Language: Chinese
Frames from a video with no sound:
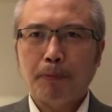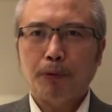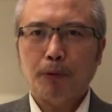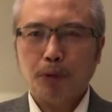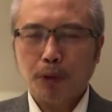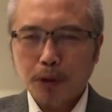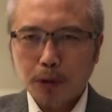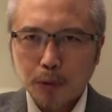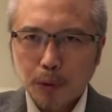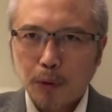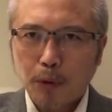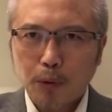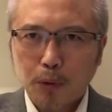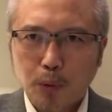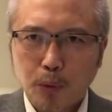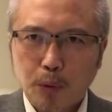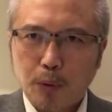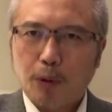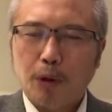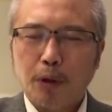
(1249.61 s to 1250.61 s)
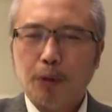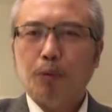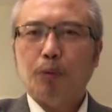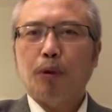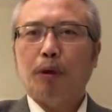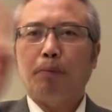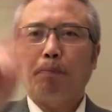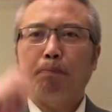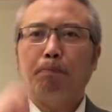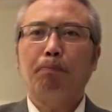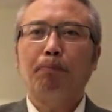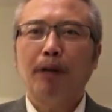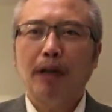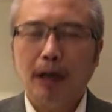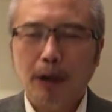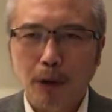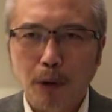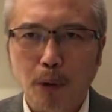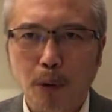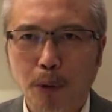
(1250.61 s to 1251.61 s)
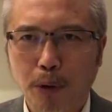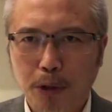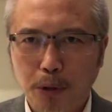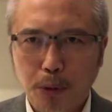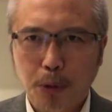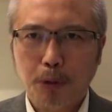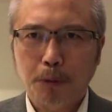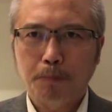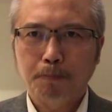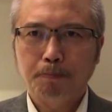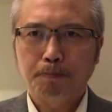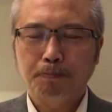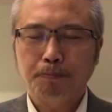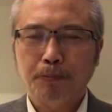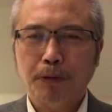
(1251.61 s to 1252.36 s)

所以说，绝对不能够回去，